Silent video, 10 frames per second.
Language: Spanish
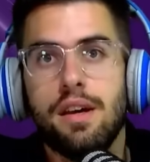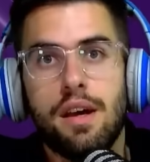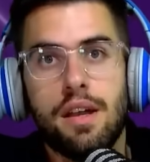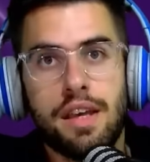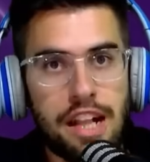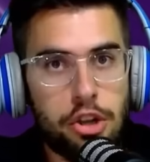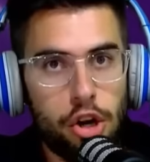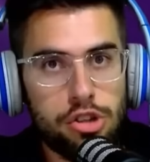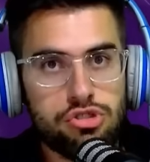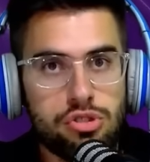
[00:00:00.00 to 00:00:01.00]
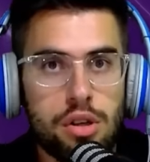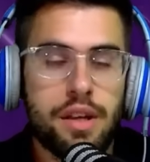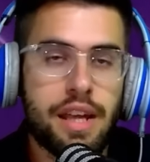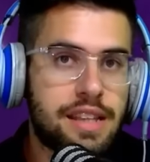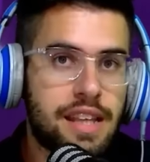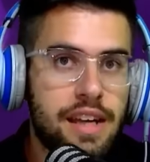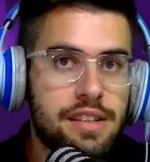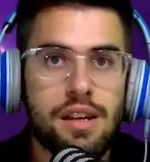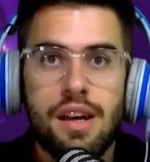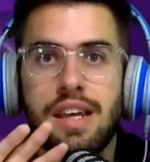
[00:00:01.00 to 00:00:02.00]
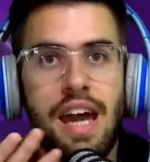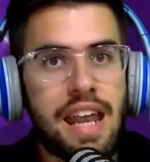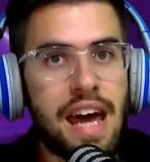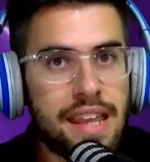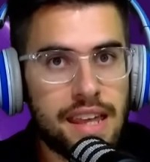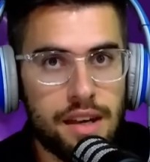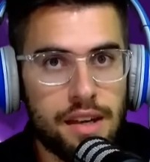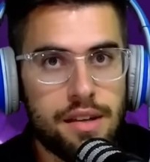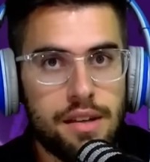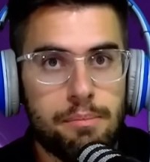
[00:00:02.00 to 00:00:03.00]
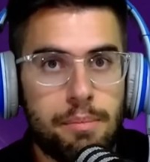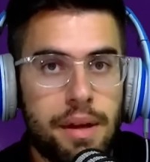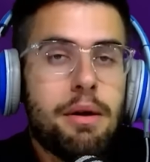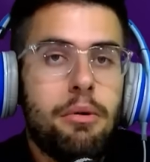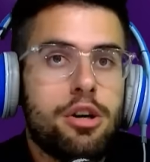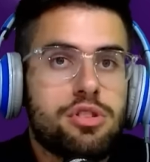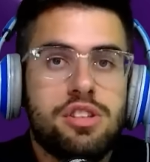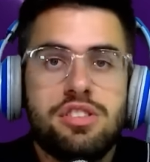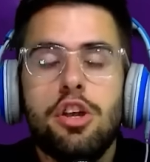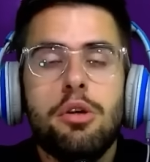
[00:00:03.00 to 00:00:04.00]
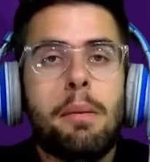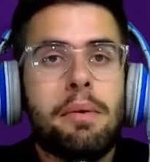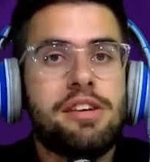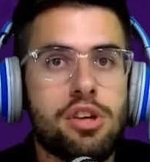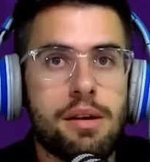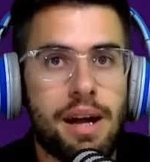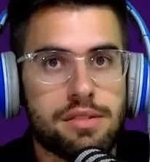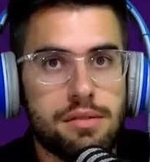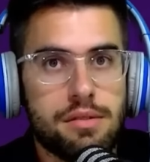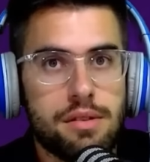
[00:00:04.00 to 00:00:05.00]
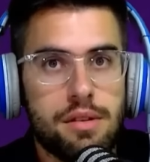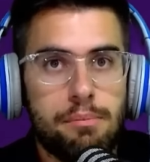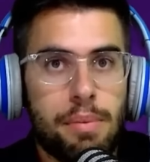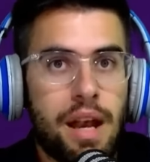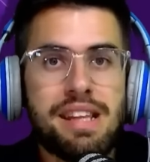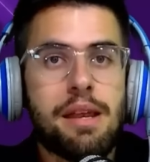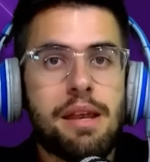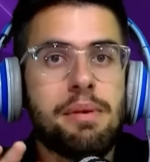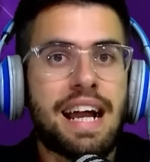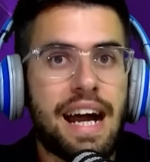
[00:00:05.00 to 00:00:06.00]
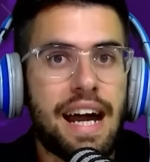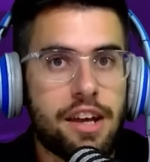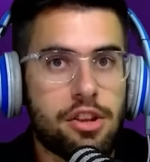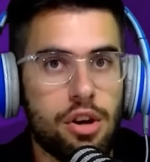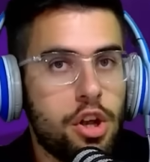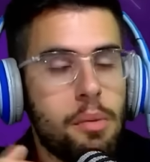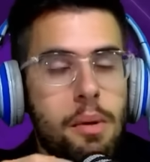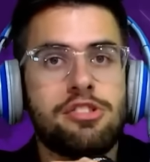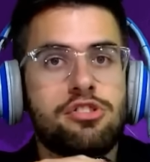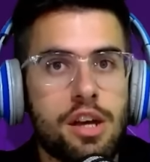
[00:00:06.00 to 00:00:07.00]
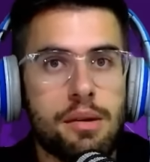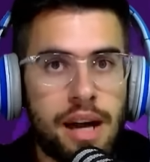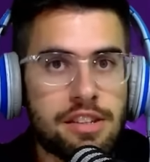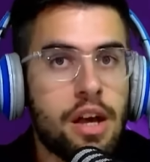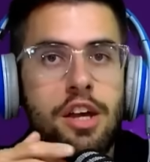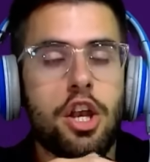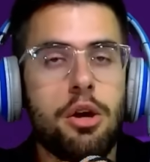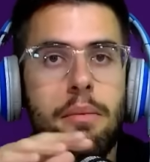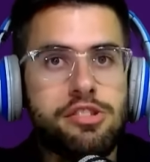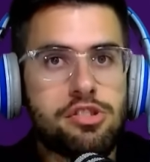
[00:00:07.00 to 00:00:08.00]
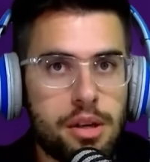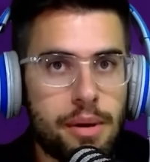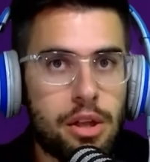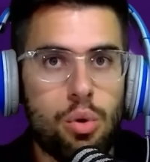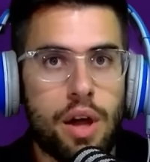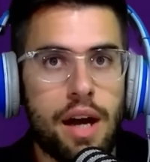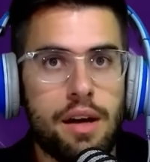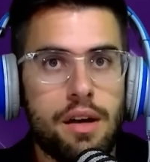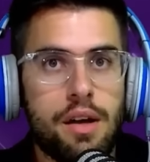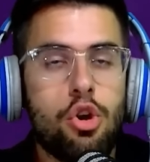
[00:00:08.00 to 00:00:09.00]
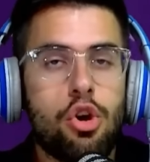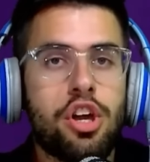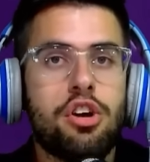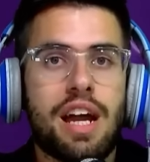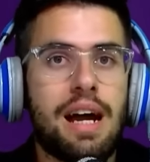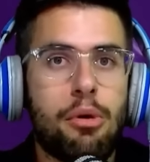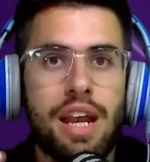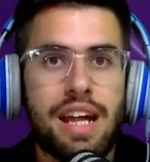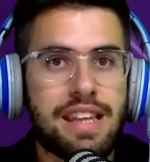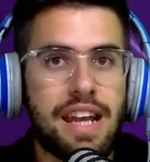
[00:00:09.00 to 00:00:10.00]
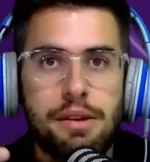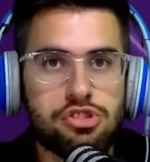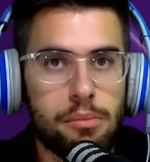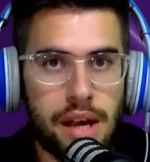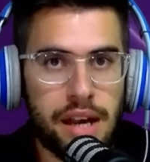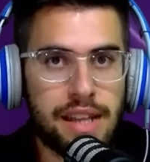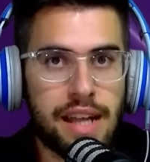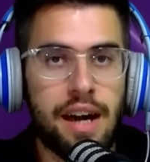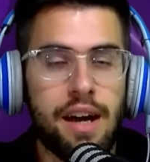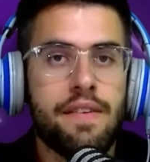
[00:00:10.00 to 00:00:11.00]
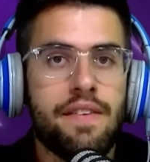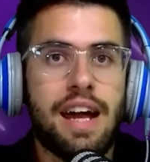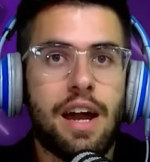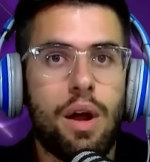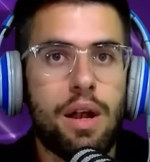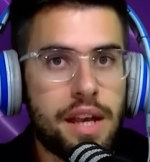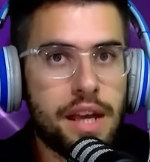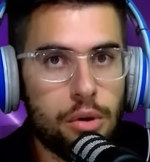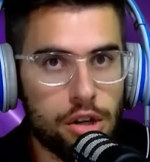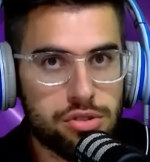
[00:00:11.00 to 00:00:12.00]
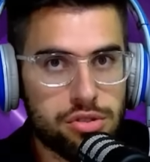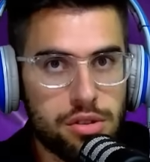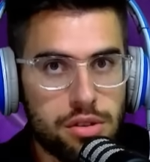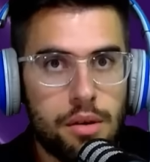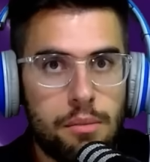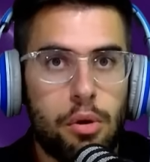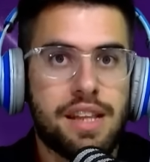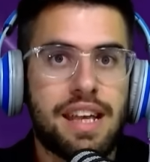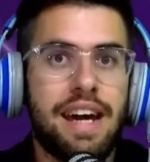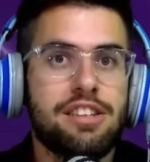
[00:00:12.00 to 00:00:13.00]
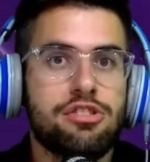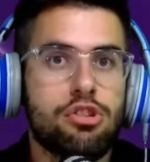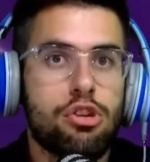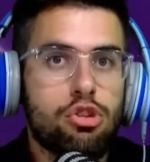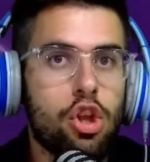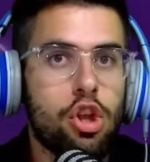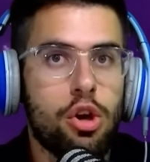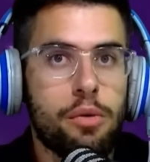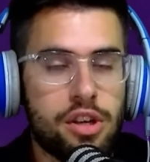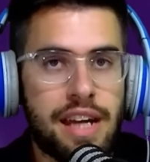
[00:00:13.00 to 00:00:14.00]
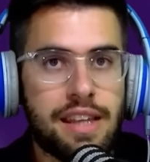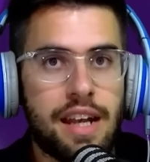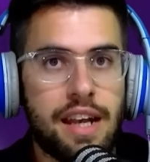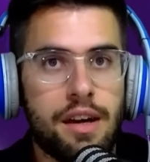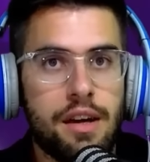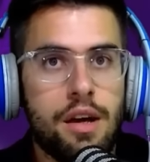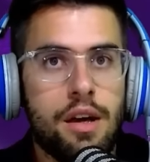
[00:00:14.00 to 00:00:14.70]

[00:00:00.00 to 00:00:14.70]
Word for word: ni al 2, ni al 3, ni a nadie. Pegame vos y si no, no me menciones más. Para mí termina acá esto. No me menciones más, que no me menciones más Duca. No quiero que hagamos la televisión berreta de la cual venís vos. Porque traes todos los vicios de la tele